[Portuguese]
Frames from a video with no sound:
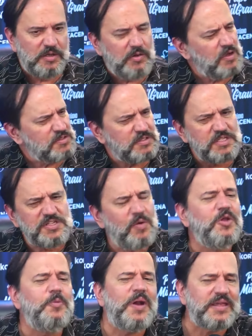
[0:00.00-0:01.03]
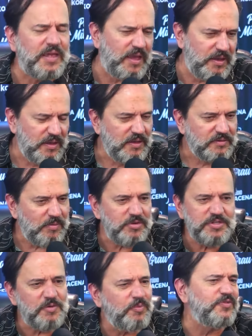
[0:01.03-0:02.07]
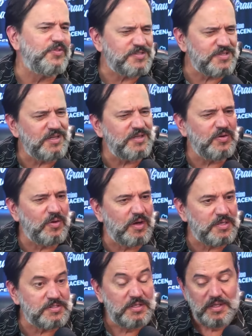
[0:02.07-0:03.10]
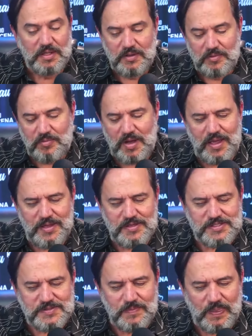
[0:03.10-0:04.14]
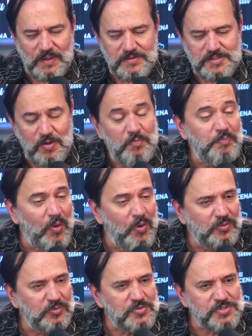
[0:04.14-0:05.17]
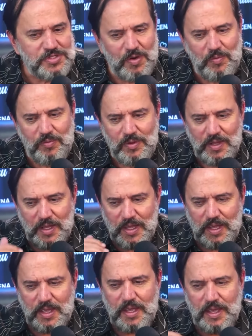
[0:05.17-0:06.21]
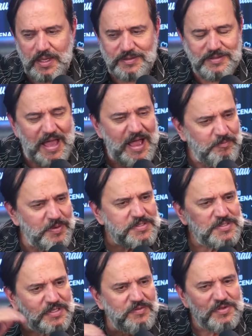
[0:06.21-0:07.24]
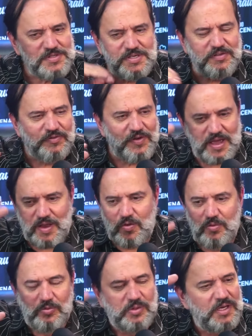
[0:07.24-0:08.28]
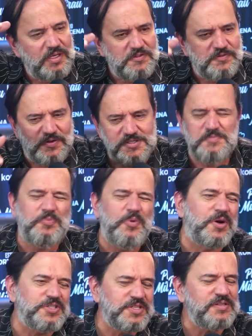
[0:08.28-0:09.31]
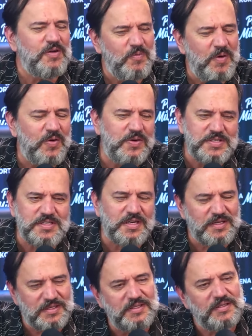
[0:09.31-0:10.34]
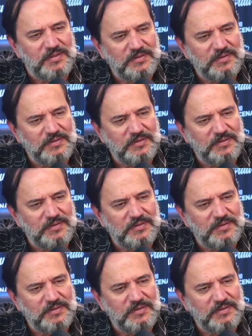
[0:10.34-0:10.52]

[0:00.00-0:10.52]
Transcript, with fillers: Nossa, tá se arrumando para quem? Também você não pode ficar só na neurose. Mas são pontos, são é, etapas que você vai acumulando e falando assim, pô, acho que tem alguma coisa estranha aqui.